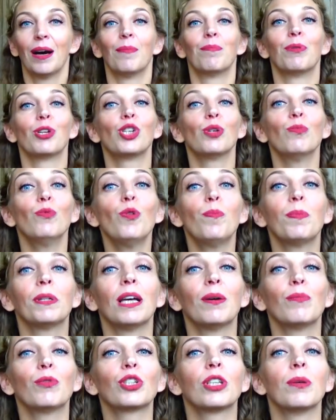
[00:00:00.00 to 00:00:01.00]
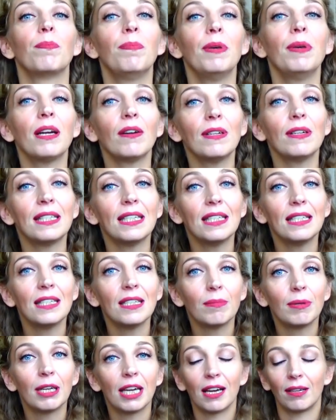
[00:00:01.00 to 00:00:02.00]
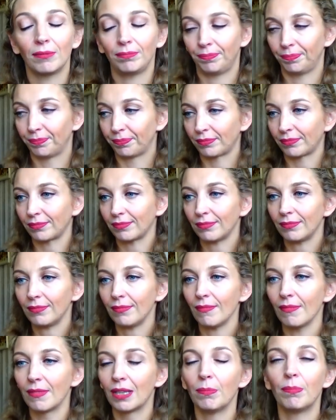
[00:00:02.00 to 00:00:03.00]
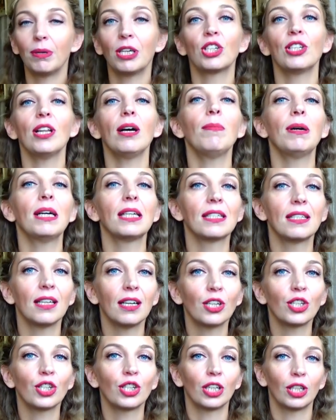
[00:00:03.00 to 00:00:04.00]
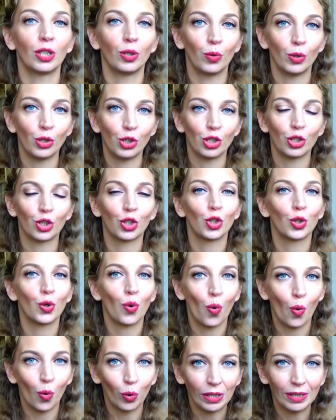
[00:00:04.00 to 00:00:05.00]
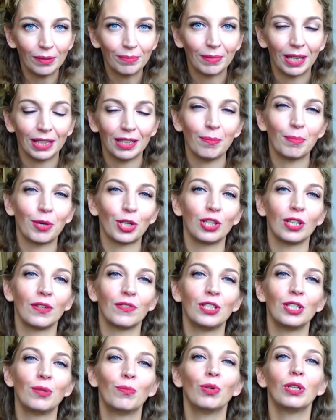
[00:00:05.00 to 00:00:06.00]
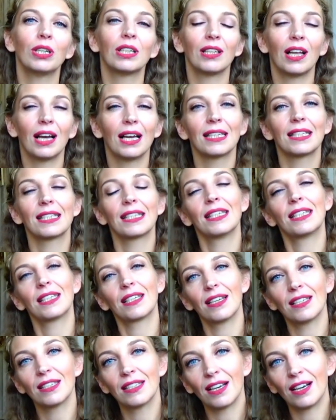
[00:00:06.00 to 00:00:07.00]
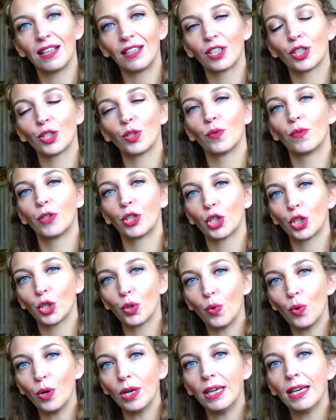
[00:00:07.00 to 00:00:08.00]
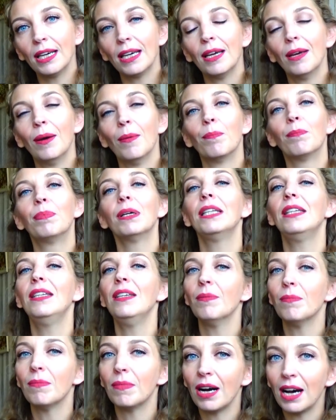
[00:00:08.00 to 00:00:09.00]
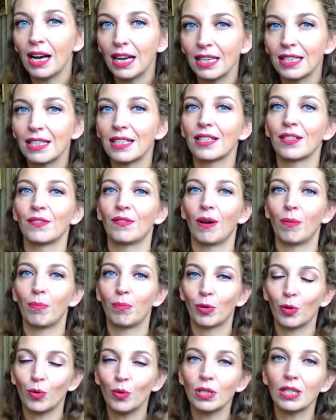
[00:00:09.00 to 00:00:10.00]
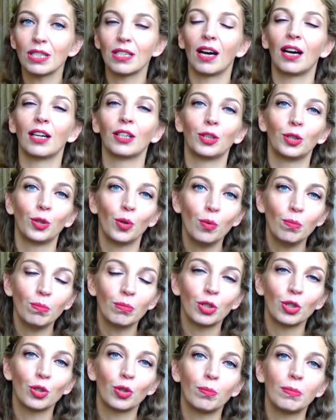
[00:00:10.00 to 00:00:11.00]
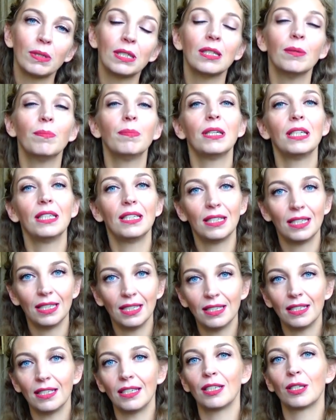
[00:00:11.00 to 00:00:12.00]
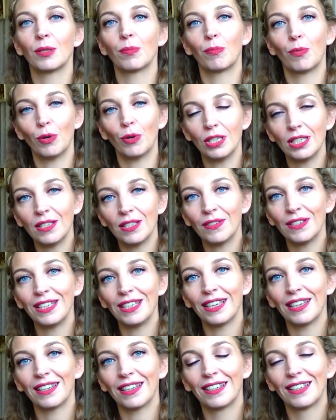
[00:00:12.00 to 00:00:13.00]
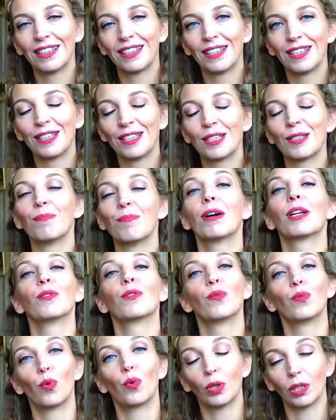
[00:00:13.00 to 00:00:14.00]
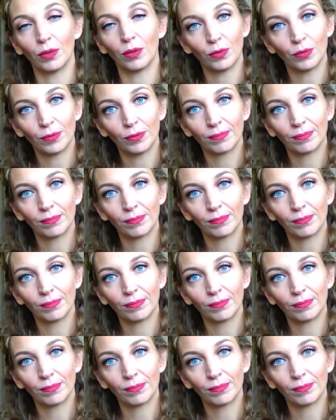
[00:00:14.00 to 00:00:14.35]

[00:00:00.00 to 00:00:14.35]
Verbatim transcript: Почему? Потому что 1 сентября Пришла моя старшая дочь из школы, она пошла в седьмой класс и сказала, что в их школе поднимается вопрос о том, чтобы запретить использование смартфонов.